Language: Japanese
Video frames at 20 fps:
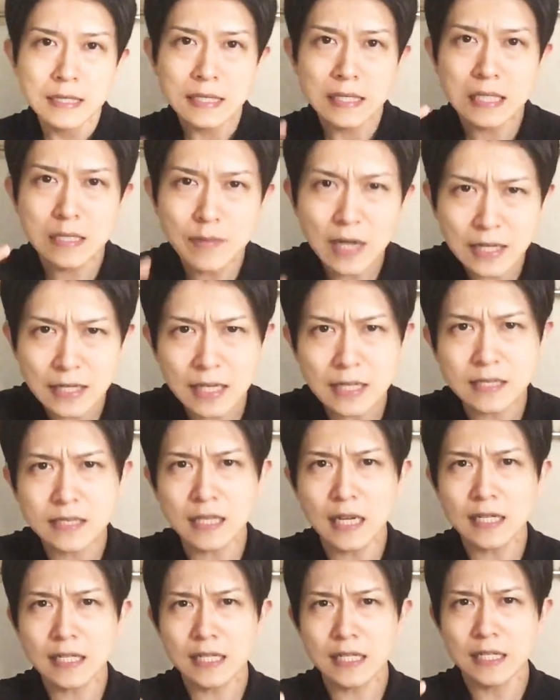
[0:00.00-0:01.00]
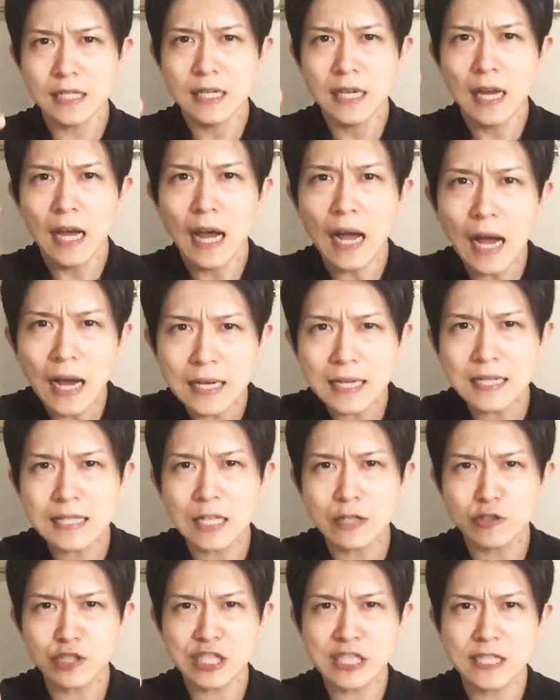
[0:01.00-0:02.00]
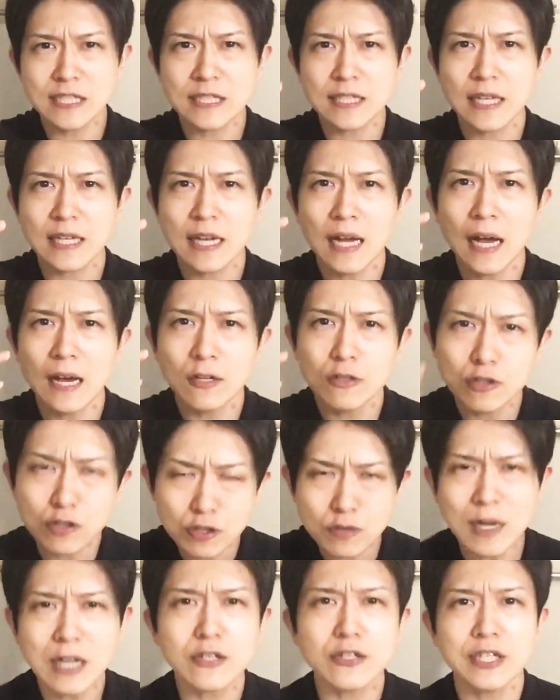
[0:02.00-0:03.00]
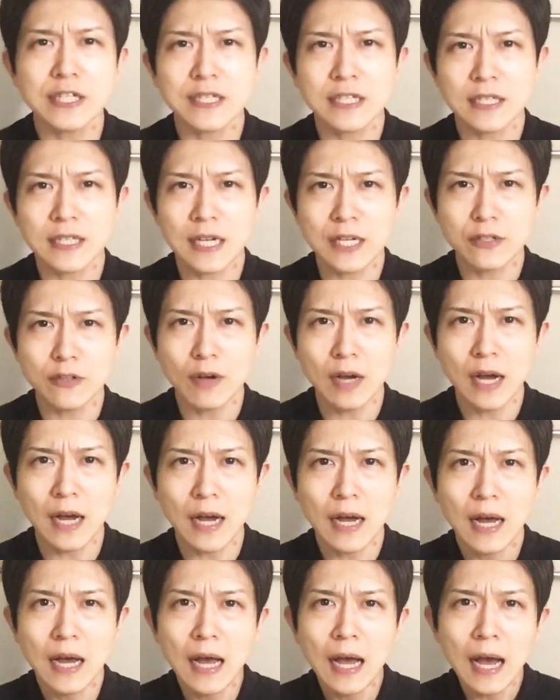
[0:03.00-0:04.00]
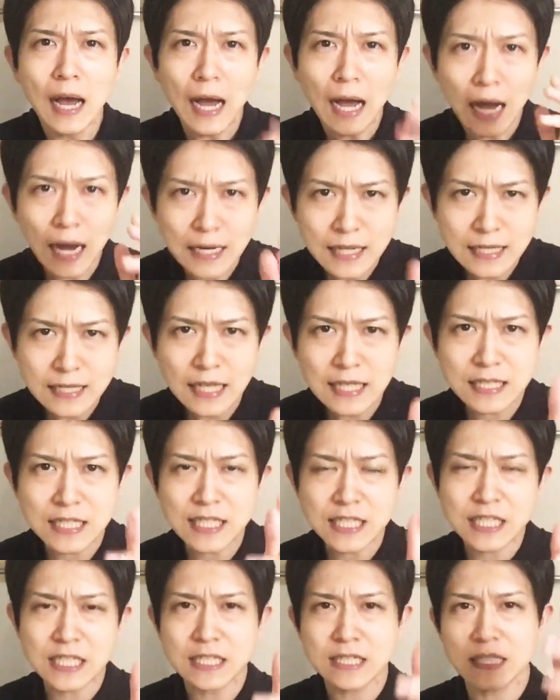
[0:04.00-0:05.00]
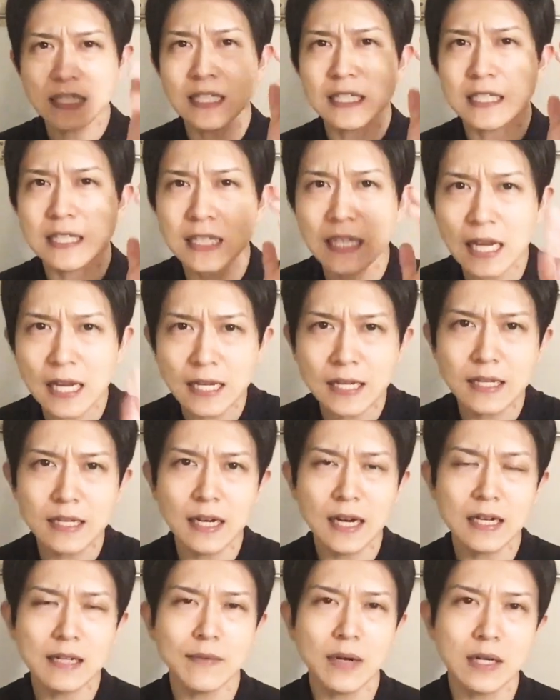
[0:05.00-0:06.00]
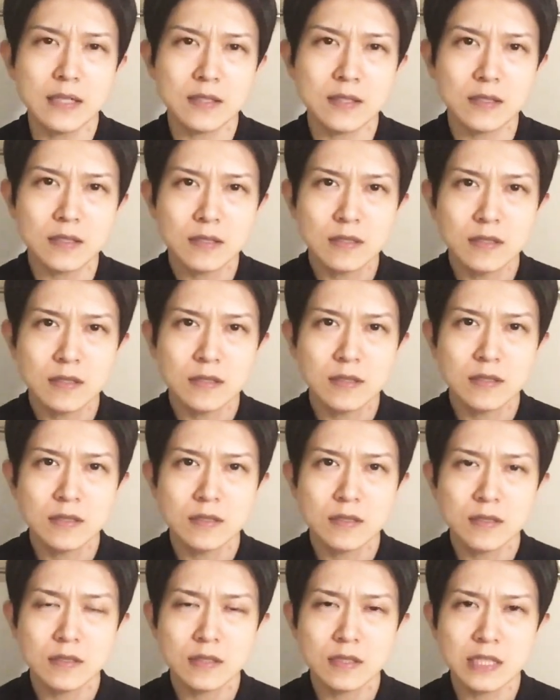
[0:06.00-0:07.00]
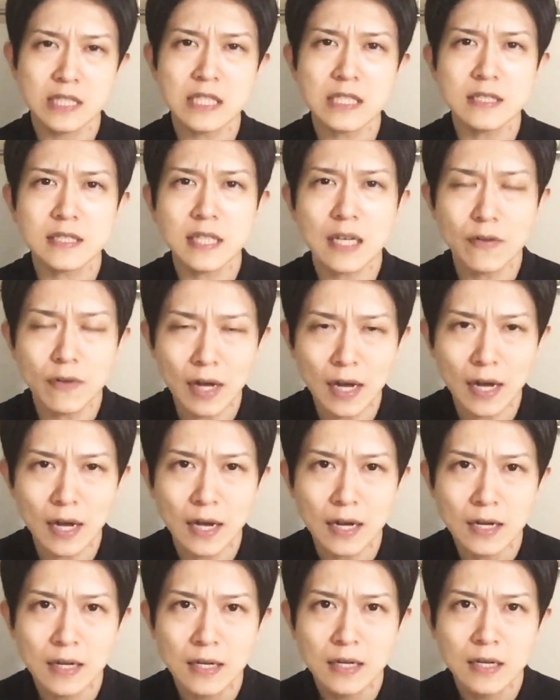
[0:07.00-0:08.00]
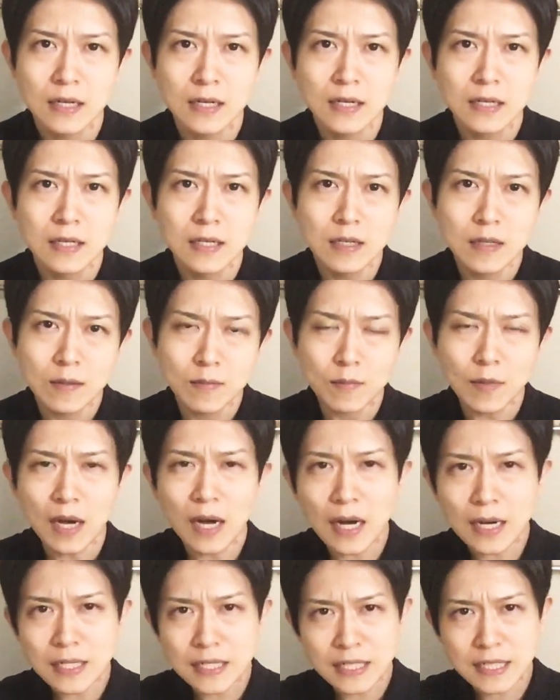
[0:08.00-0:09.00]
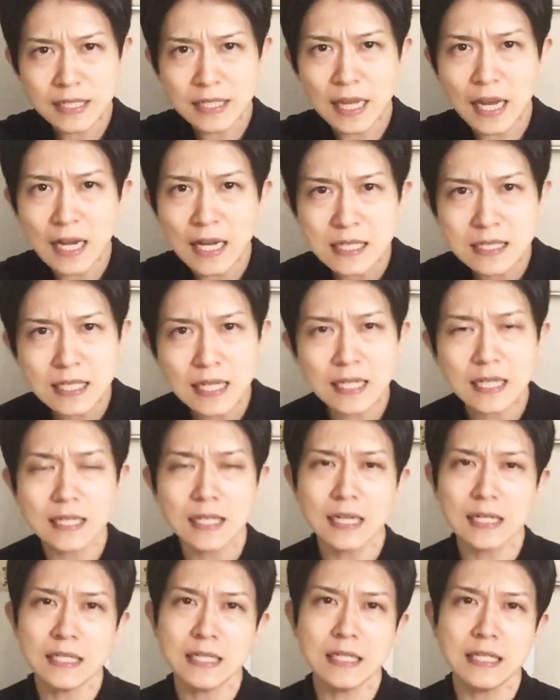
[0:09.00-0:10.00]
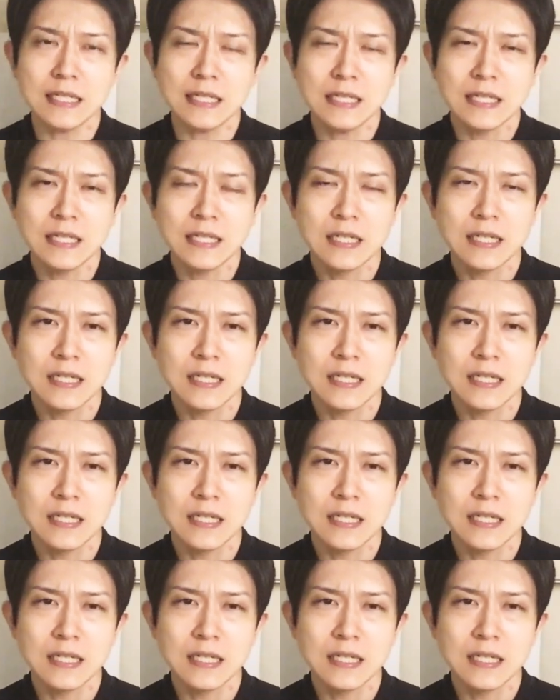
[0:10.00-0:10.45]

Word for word: 今現在、あなたの人生がうまくいってないのは、あなた自身に原因があります。人生は、周りに流されたり、